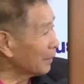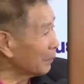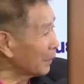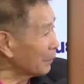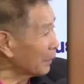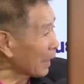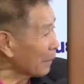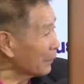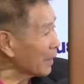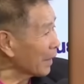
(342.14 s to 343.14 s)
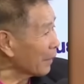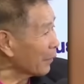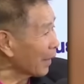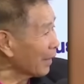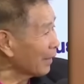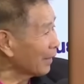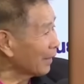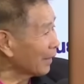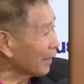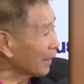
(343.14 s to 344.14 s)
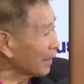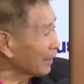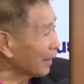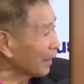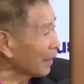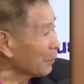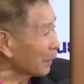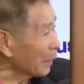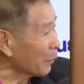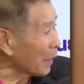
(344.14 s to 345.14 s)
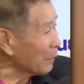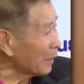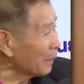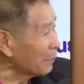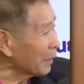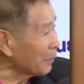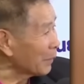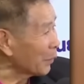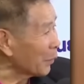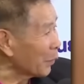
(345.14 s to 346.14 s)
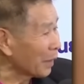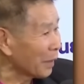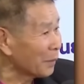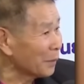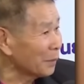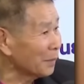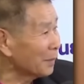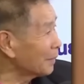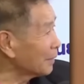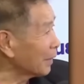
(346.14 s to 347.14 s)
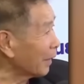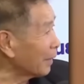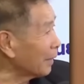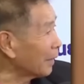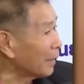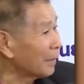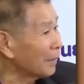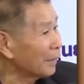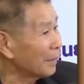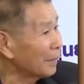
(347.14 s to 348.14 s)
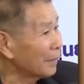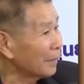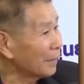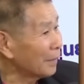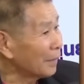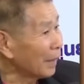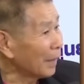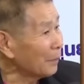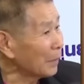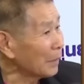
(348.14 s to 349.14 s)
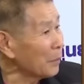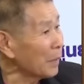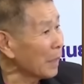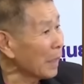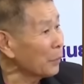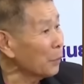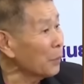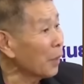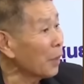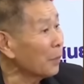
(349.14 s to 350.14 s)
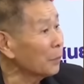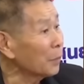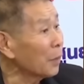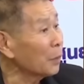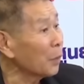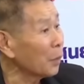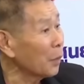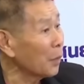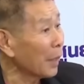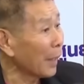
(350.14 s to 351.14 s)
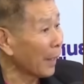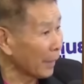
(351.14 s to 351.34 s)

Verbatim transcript: มึงไปทำได้ไงวะนะเขาปฏิวัติมึงแล้วมึงก็ไปคุยกับเขาเฉยเลยนะมันต้องมีการสมยอมข้อตกลงอะไร